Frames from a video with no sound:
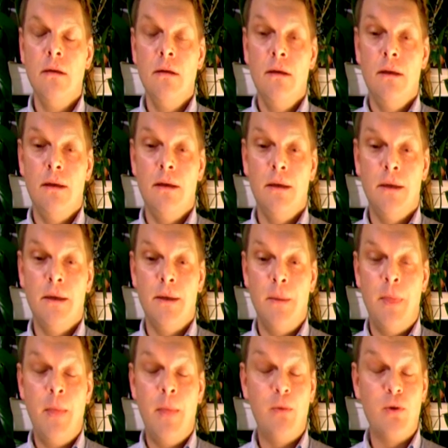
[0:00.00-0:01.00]
E, na
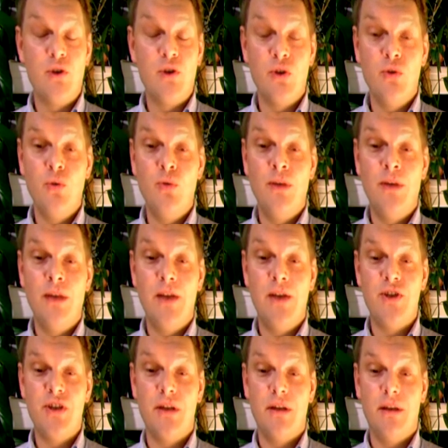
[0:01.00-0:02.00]
początku należy
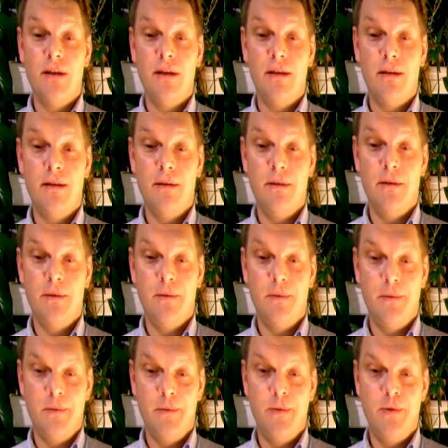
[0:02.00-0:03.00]
e,
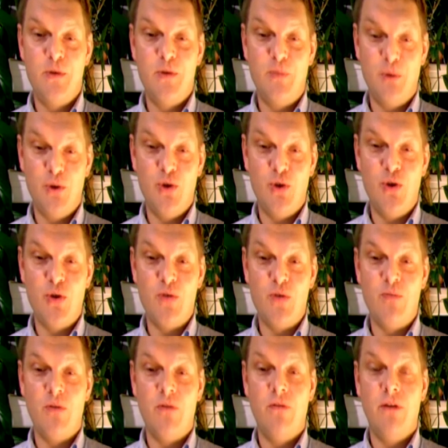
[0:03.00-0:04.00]
rozpocząć
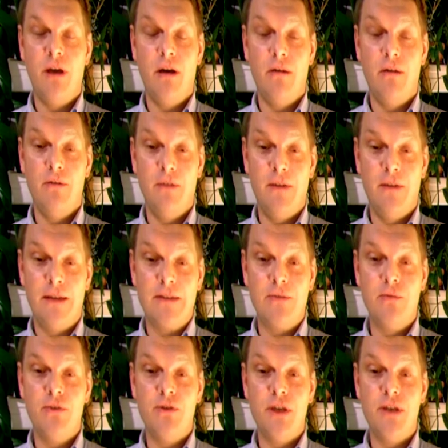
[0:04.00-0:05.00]
rozmowę od faktu,
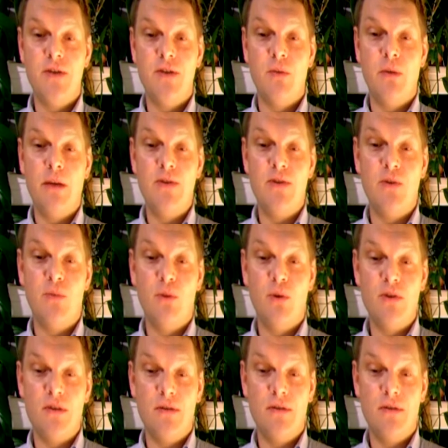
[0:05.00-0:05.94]
że jest to bardzo mocno